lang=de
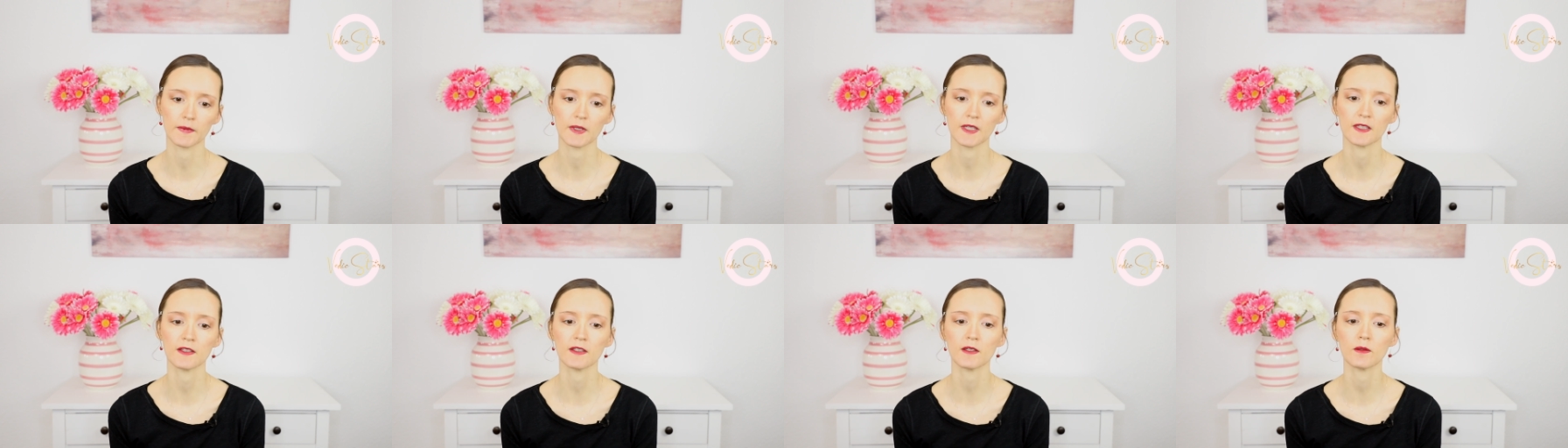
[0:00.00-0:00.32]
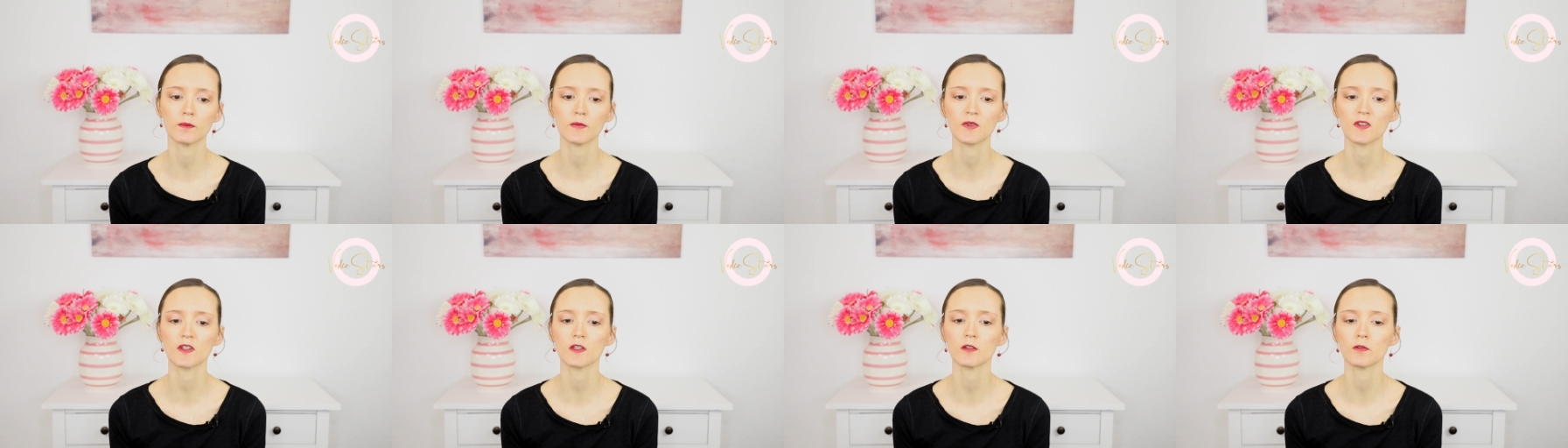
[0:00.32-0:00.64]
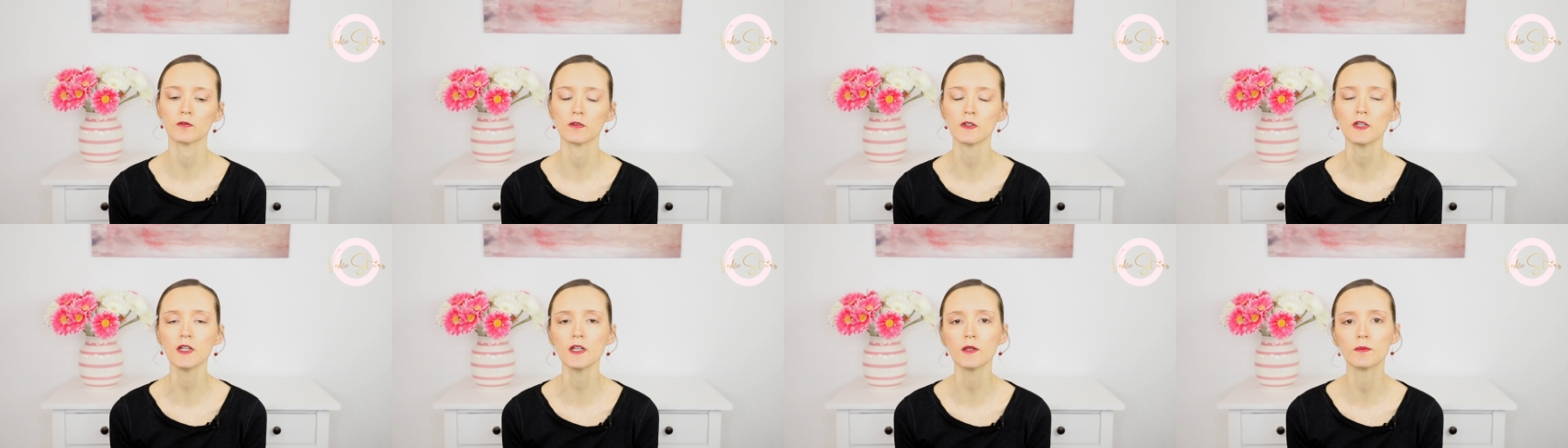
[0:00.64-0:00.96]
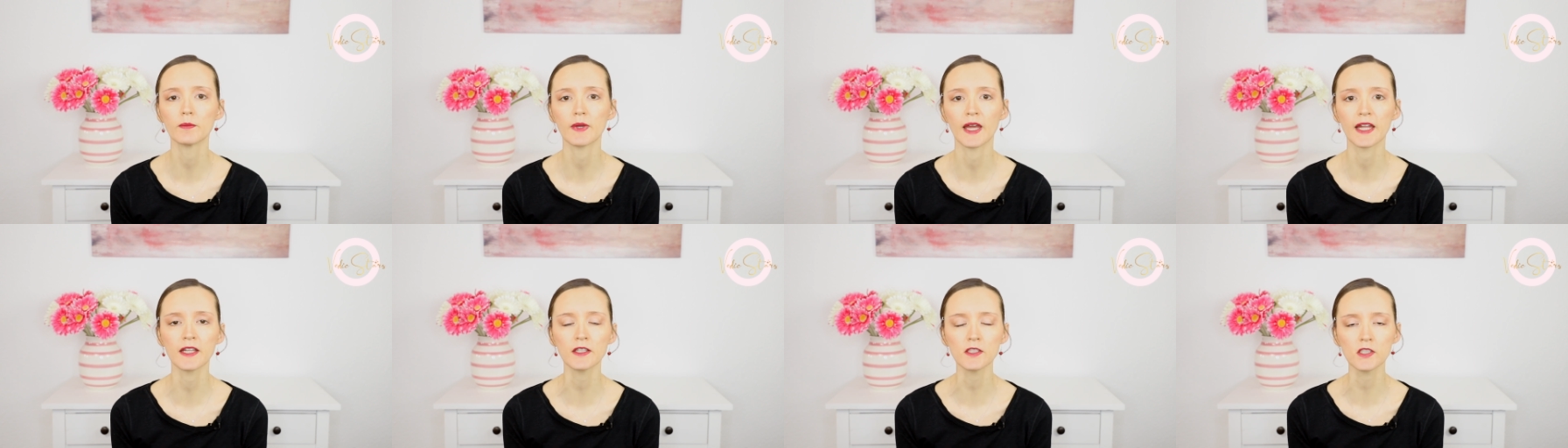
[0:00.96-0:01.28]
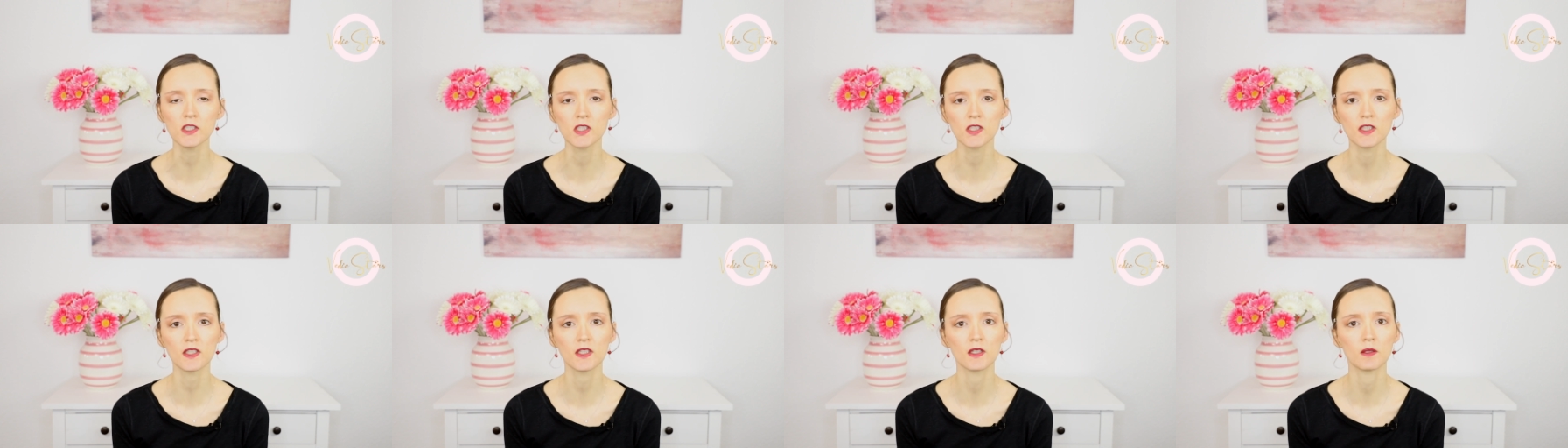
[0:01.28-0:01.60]
in dem sich viele
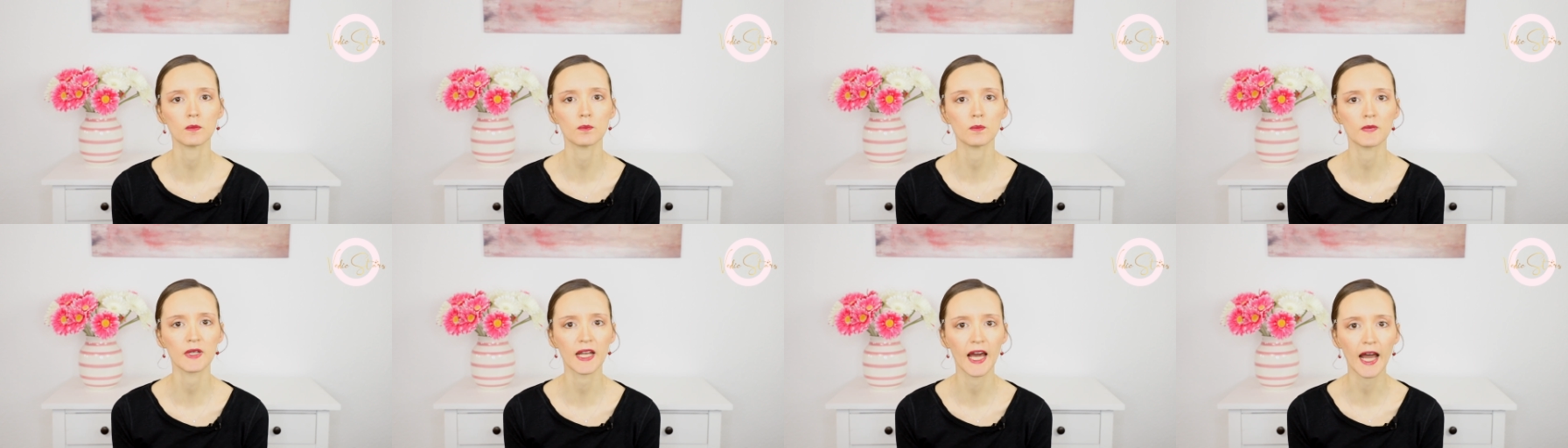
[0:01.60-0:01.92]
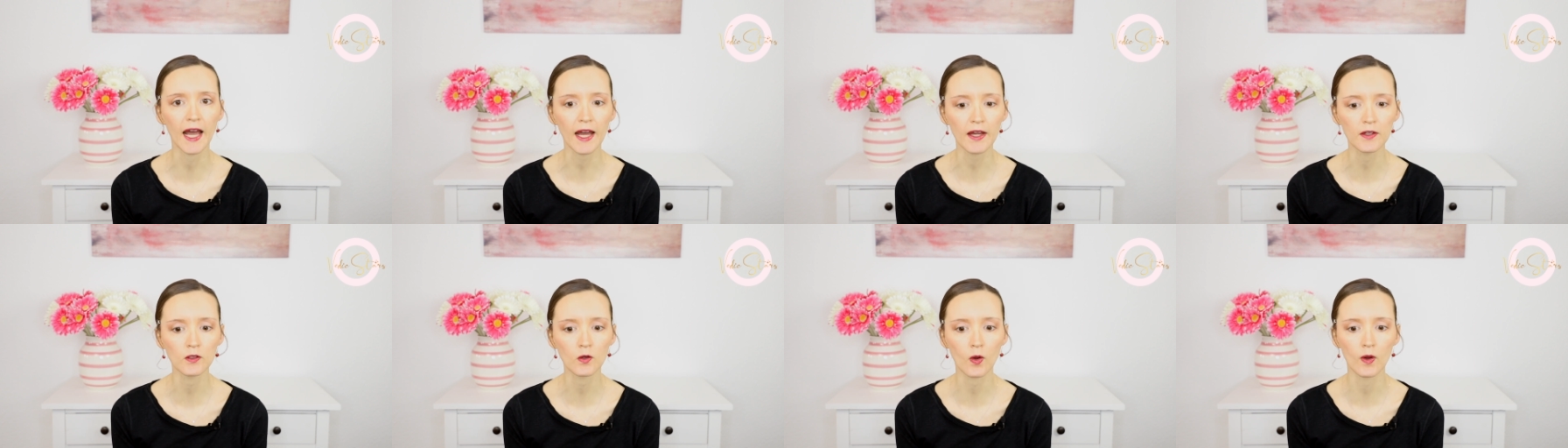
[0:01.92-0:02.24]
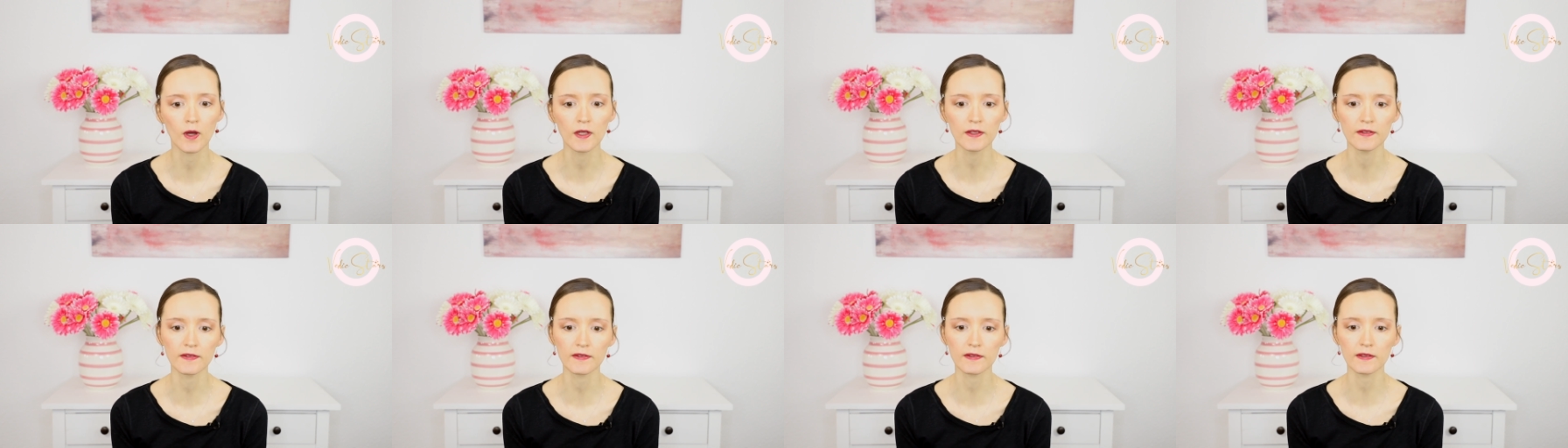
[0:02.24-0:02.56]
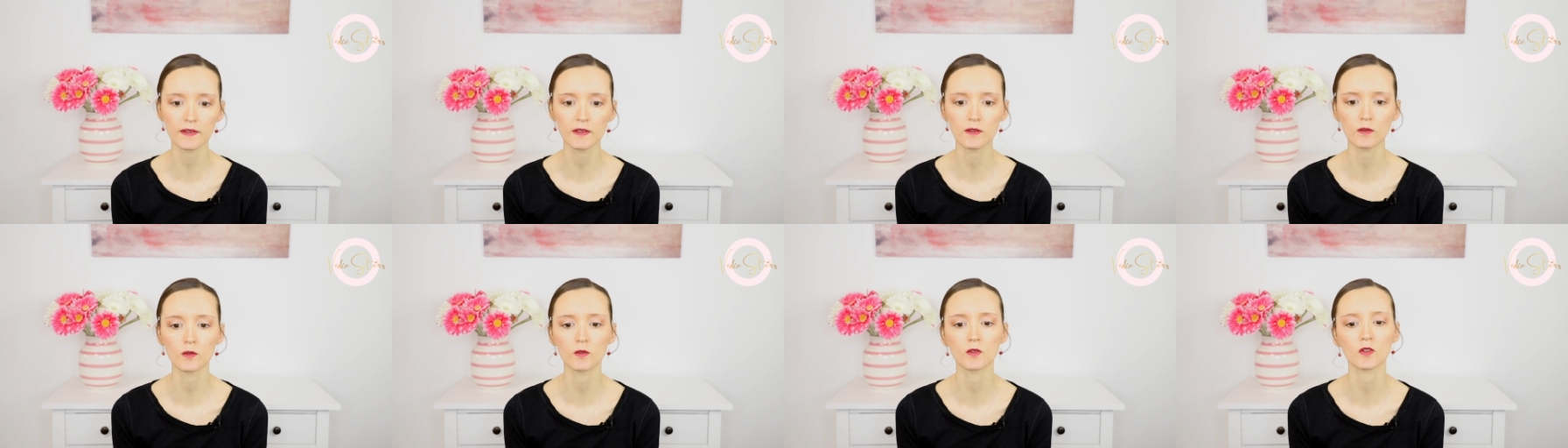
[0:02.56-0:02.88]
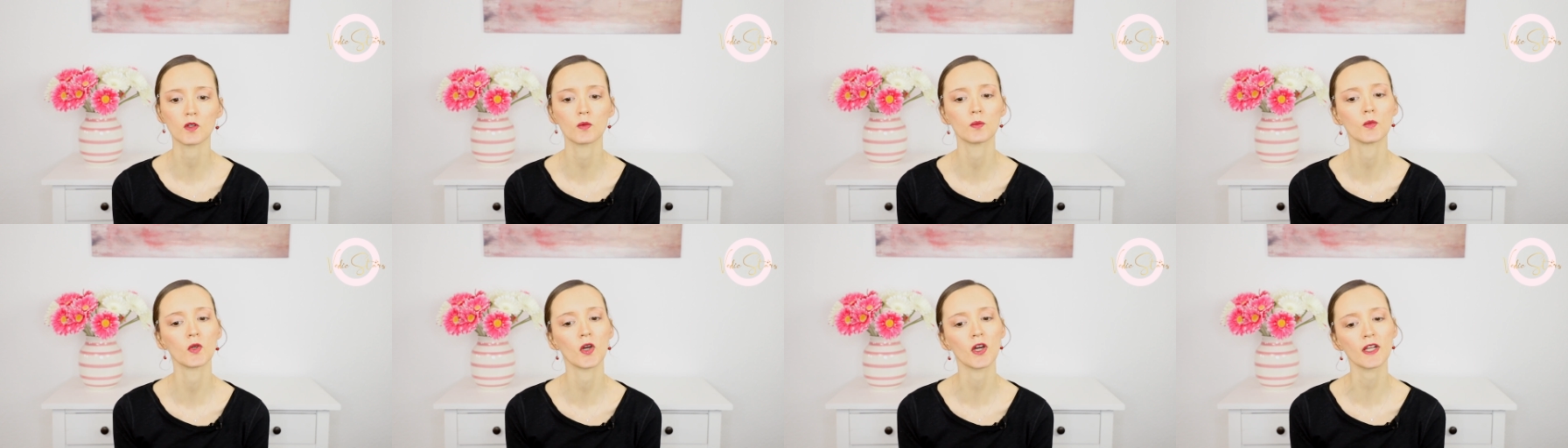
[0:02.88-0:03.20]
Menschen im Nahen Osten
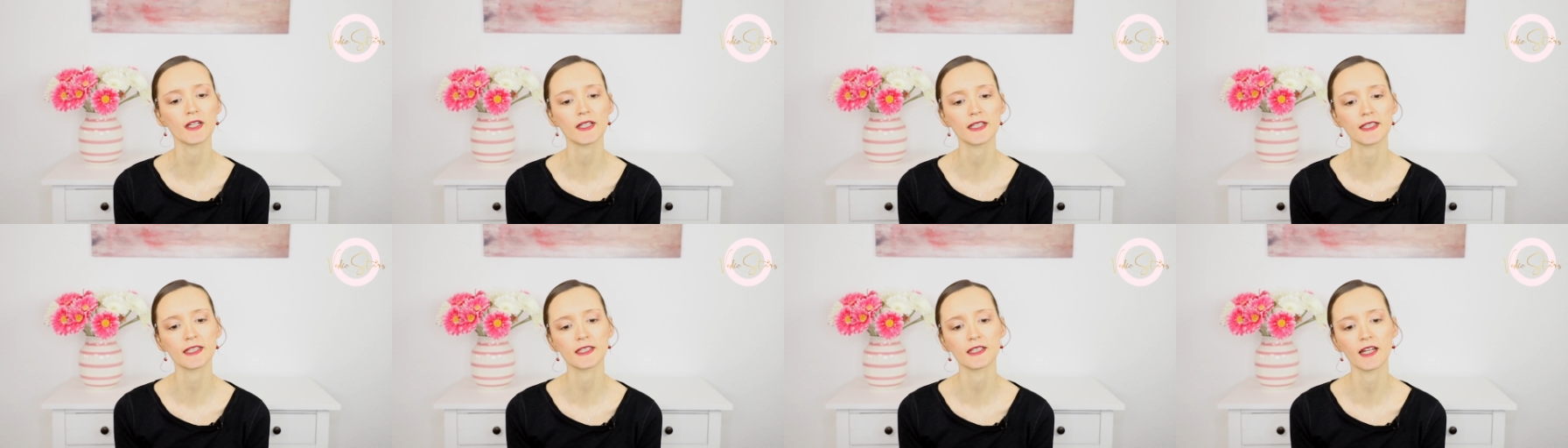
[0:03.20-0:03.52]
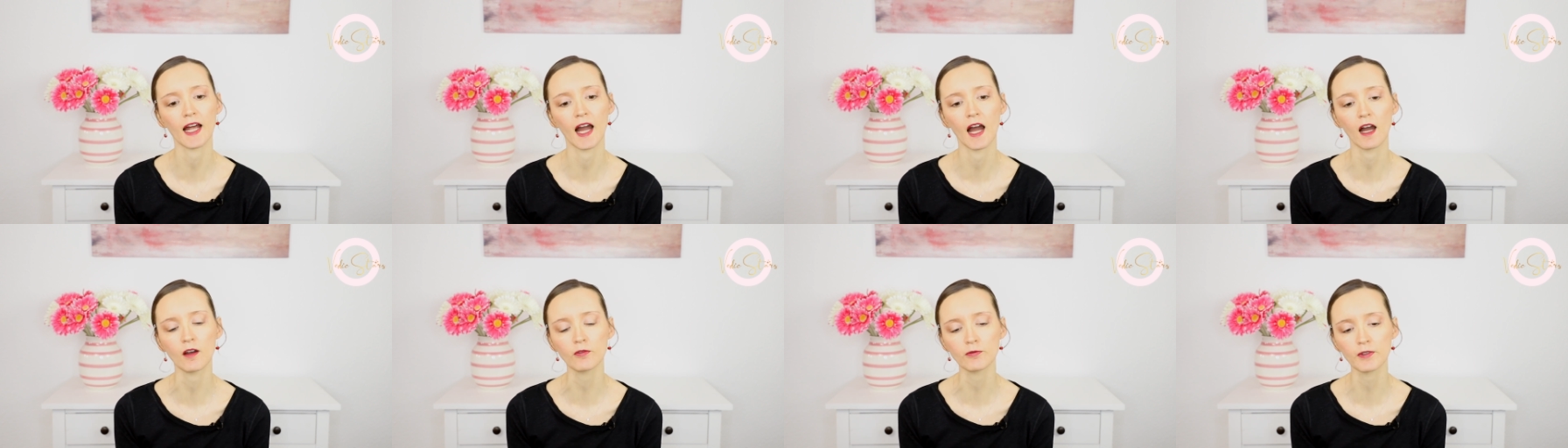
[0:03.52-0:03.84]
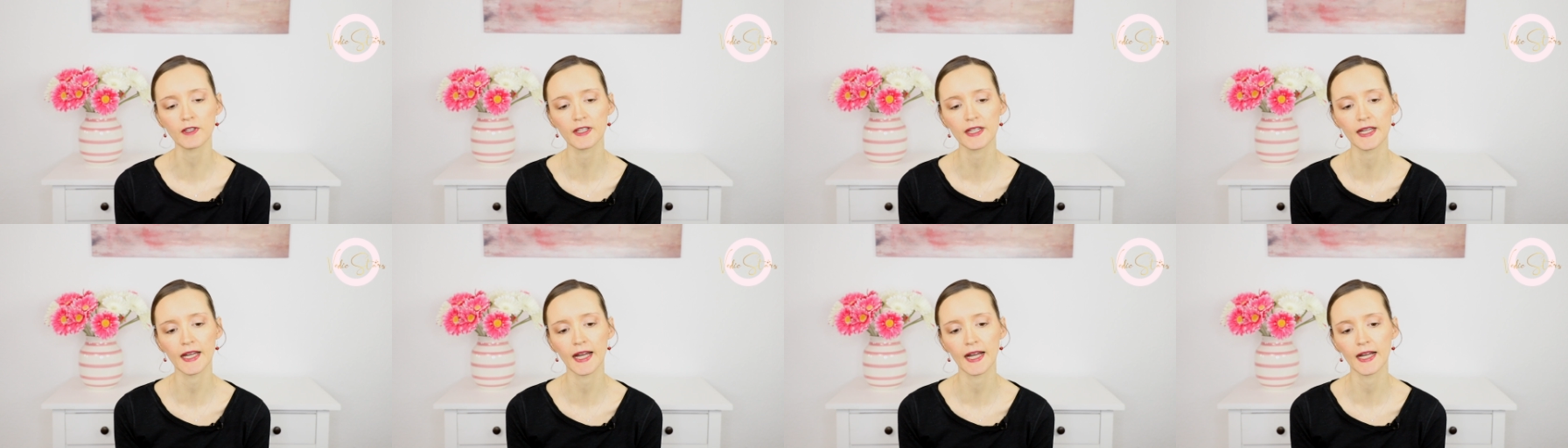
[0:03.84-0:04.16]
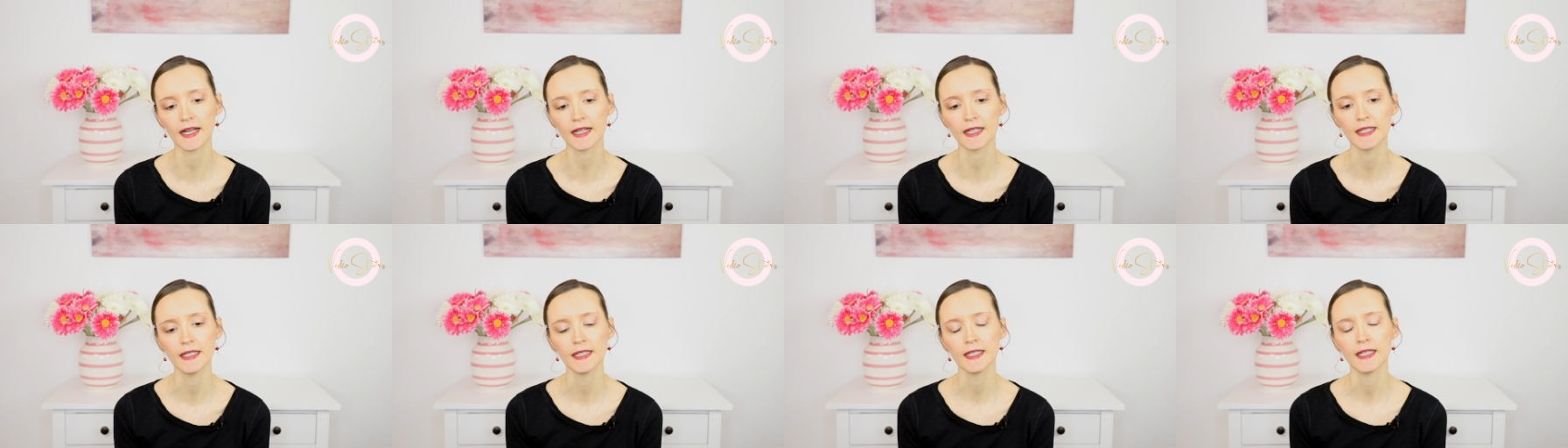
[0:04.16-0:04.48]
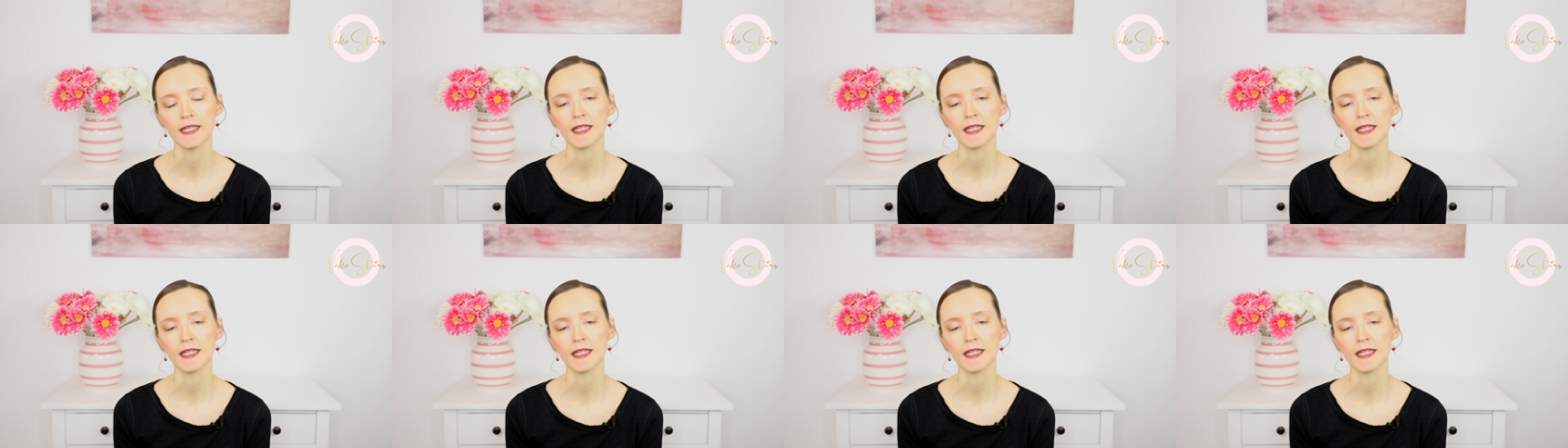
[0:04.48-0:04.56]
und im nördlichen Afrika